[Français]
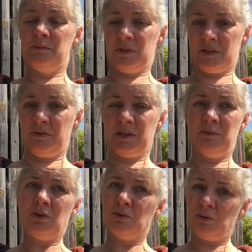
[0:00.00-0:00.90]
Parce
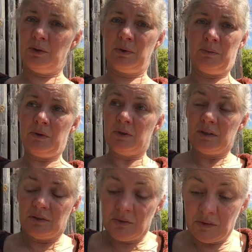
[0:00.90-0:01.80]
qu'effectivement, quand on n'est pas bien, on
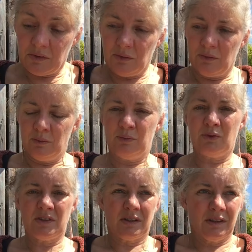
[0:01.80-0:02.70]
a tendance à se
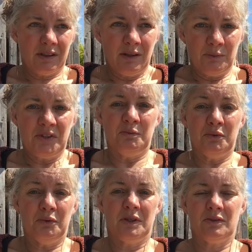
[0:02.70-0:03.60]
prostrer un petit
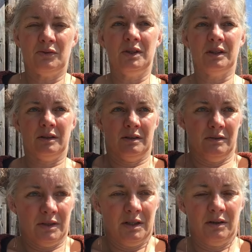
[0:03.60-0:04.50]
peu, à se tenir, à
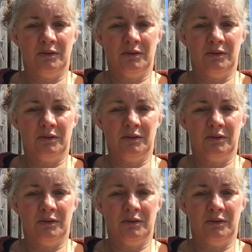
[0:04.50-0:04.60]
voilà,